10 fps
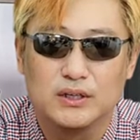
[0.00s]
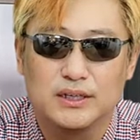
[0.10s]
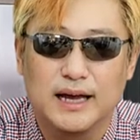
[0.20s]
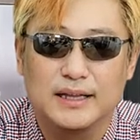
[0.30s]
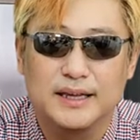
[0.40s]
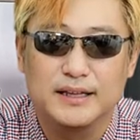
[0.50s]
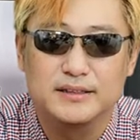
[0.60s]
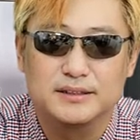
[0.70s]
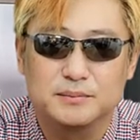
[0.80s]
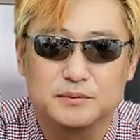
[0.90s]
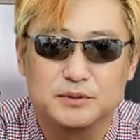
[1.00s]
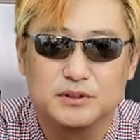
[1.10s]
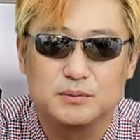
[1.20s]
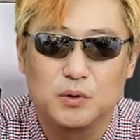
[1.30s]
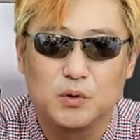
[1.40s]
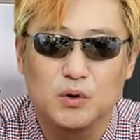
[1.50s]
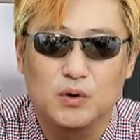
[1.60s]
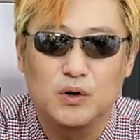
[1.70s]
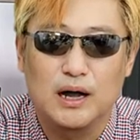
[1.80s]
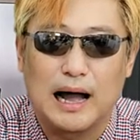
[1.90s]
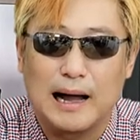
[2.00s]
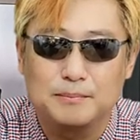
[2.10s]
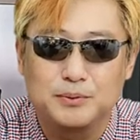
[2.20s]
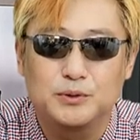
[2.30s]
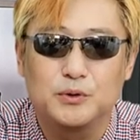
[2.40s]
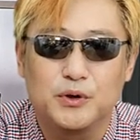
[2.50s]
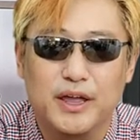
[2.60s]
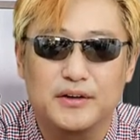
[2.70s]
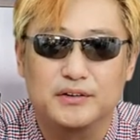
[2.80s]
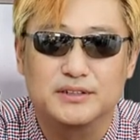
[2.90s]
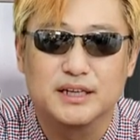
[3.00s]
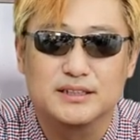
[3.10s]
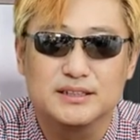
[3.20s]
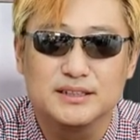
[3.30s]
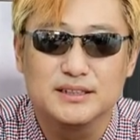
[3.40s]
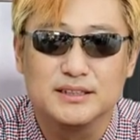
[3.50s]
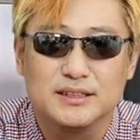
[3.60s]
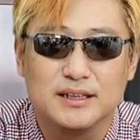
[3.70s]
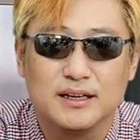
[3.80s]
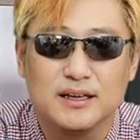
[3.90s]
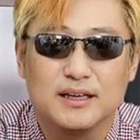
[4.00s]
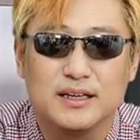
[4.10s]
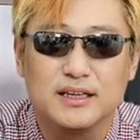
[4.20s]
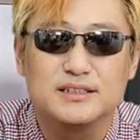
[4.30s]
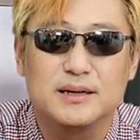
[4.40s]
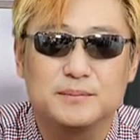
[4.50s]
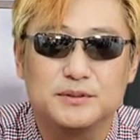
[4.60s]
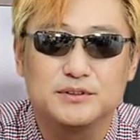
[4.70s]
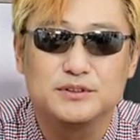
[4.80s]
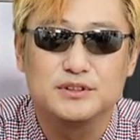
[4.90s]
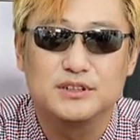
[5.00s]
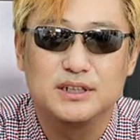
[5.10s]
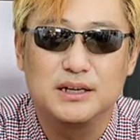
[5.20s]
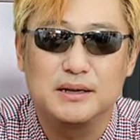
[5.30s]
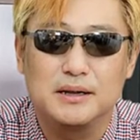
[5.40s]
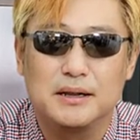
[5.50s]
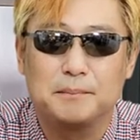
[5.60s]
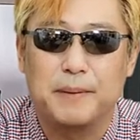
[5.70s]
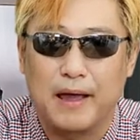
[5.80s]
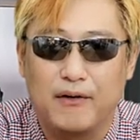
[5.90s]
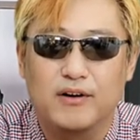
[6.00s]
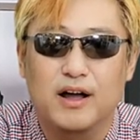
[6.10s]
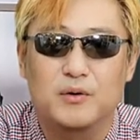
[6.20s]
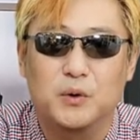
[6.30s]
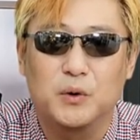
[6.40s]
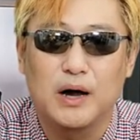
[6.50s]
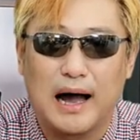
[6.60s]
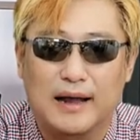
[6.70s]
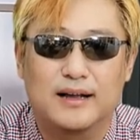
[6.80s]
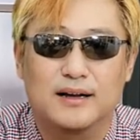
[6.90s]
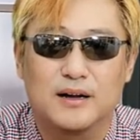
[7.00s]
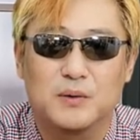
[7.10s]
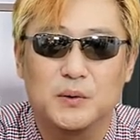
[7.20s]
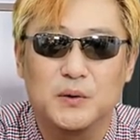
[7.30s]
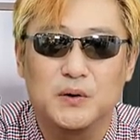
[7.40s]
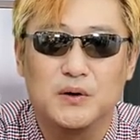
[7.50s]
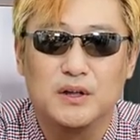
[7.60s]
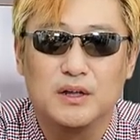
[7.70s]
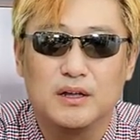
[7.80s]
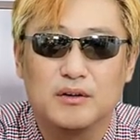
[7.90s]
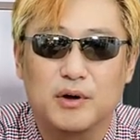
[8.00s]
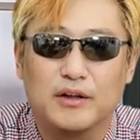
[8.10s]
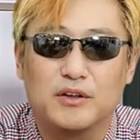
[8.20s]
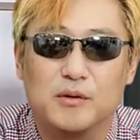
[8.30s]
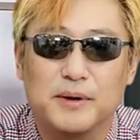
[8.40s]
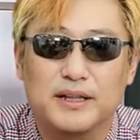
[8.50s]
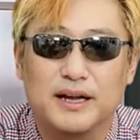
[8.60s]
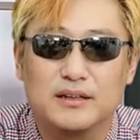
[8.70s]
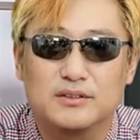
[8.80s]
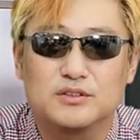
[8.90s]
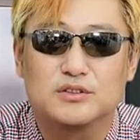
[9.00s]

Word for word: 이 안에 있는 제품들을 보고 앞으로의 영상은 이 제품군들을 배워가고 알아가고 과연 얼마나